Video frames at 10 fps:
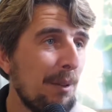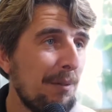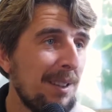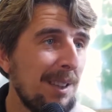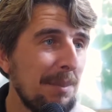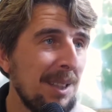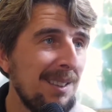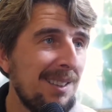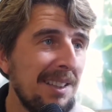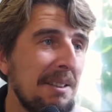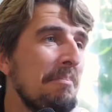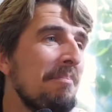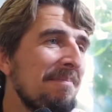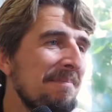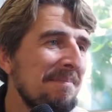perfettamente
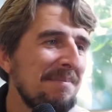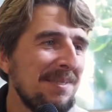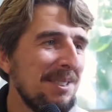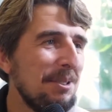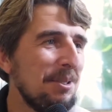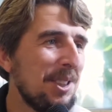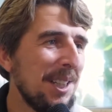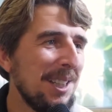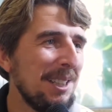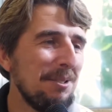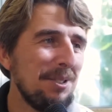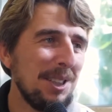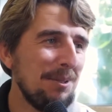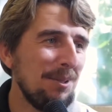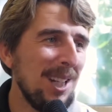non c'è,
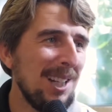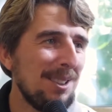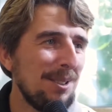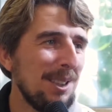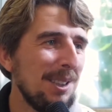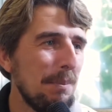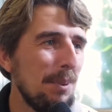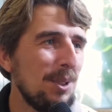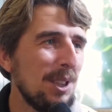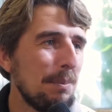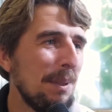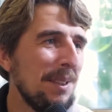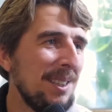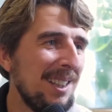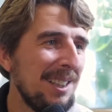null'altro che ti possa
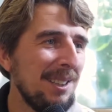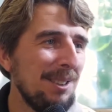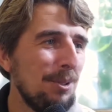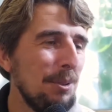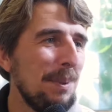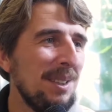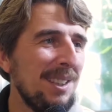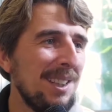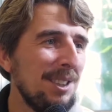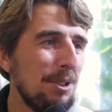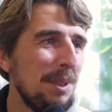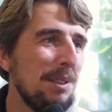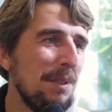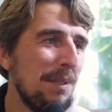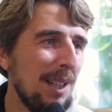spaventare o impedire insomma,
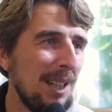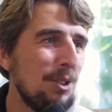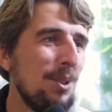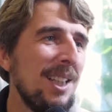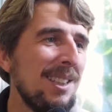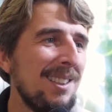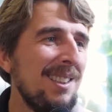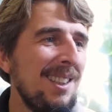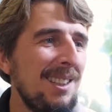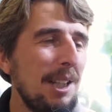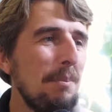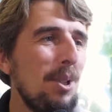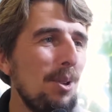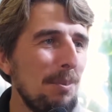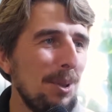di vivere la giornata nel
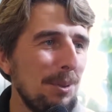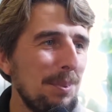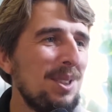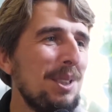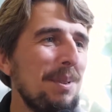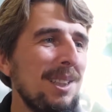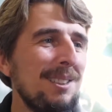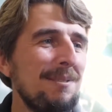miglior modo possibile.